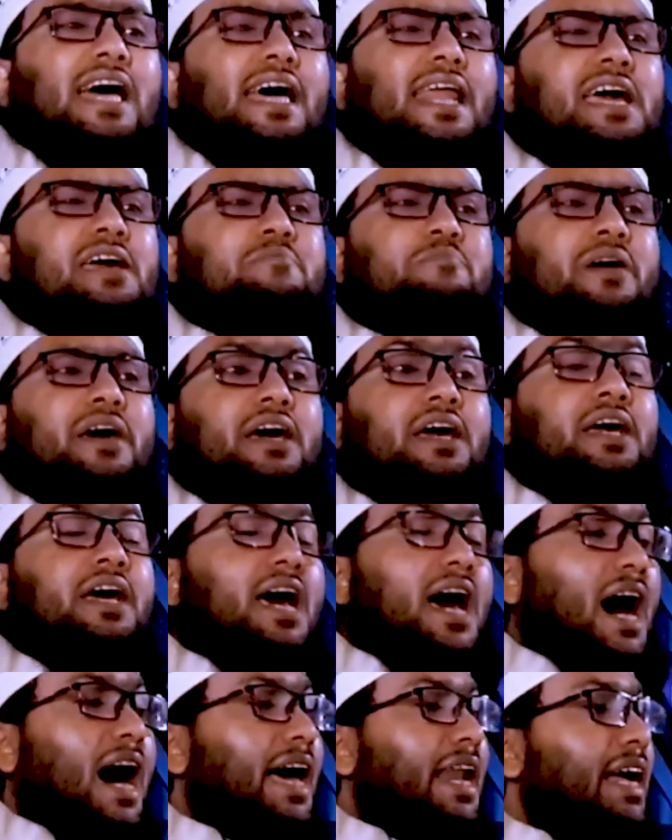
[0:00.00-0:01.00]
দাঁড়াইবে
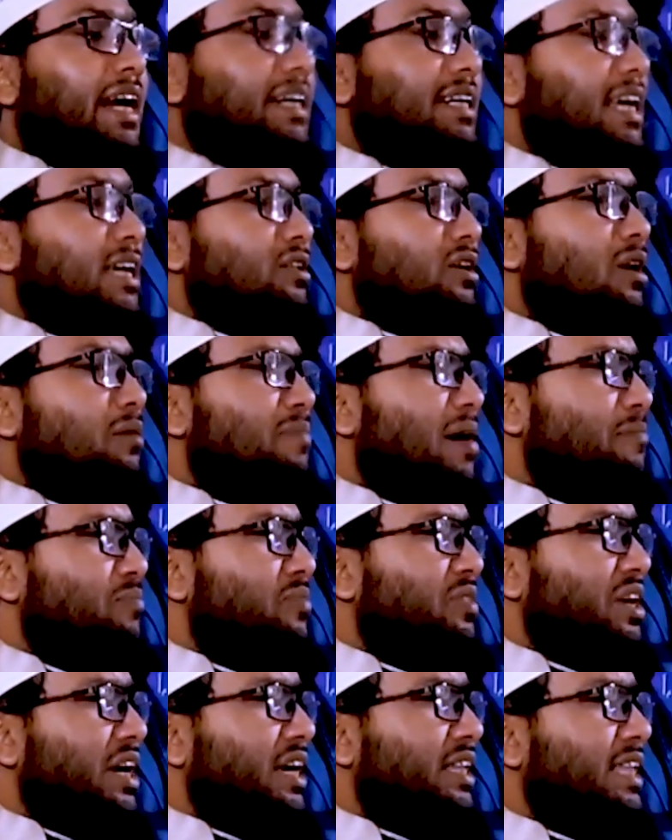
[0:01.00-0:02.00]
আর একটা দল বাম
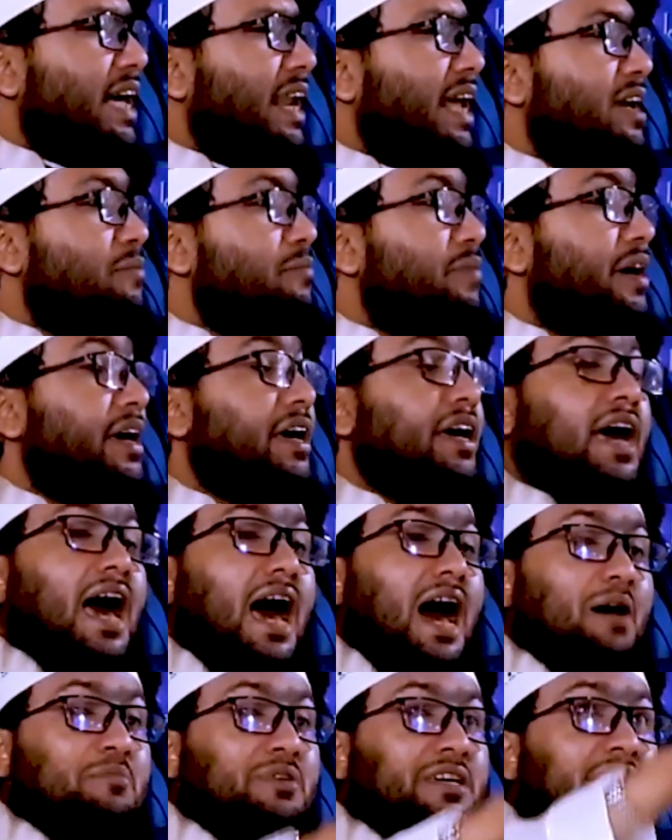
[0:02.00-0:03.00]
দিকে দাঁড়াইবে
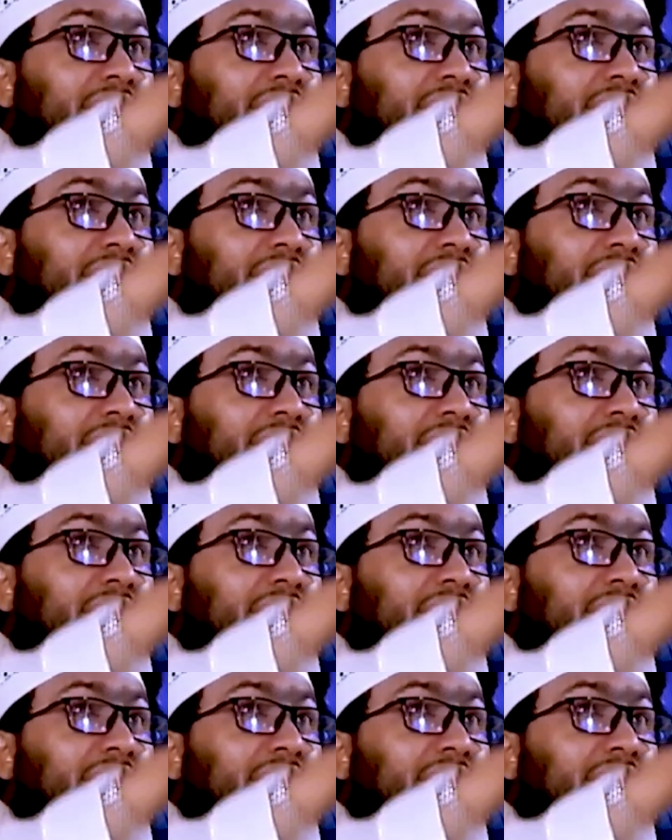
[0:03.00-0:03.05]
আমি